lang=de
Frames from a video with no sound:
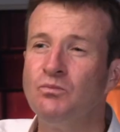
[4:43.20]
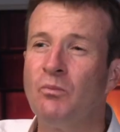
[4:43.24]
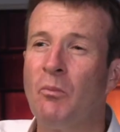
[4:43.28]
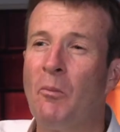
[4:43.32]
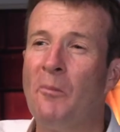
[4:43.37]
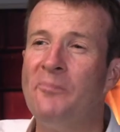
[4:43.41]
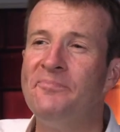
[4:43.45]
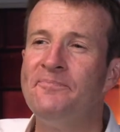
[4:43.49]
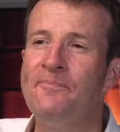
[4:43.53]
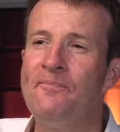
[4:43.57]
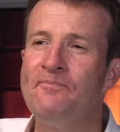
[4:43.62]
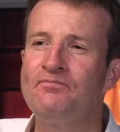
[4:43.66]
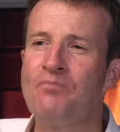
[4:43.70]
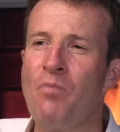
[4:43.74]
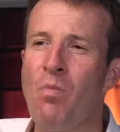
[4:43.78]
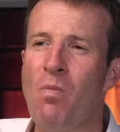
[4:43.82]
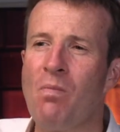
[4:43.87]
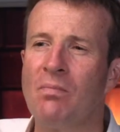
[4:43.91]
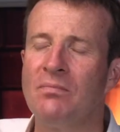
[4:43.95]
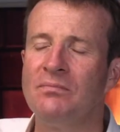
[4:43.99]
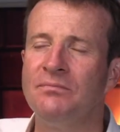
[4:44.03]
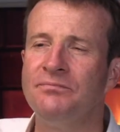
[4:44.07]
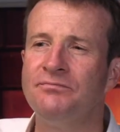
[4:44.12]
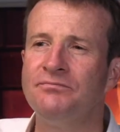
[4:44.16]
was
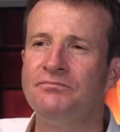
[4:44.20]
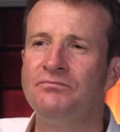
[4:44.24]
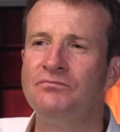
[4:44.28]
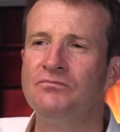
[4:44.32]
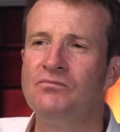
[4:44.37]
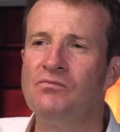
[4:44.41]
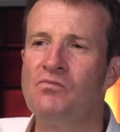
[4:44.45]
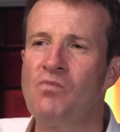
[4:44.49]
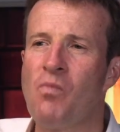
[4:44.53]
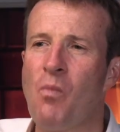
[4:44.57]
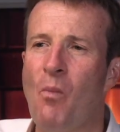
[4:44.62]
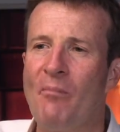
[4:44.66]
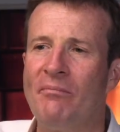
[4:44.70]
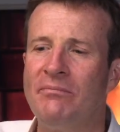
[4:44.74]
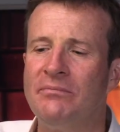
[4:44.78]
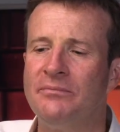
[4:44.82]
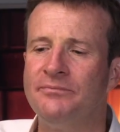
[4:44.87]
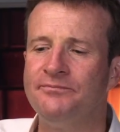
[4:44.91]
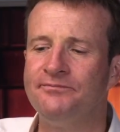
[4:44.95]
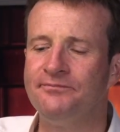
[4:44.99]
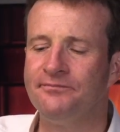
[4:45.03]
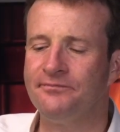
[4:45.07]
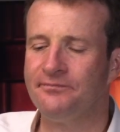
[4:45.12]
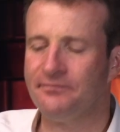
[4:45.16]
will ein
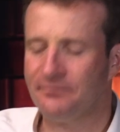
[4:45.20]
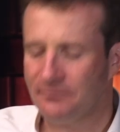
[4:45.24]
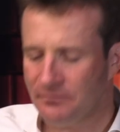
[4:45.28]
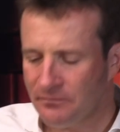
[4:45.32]
OB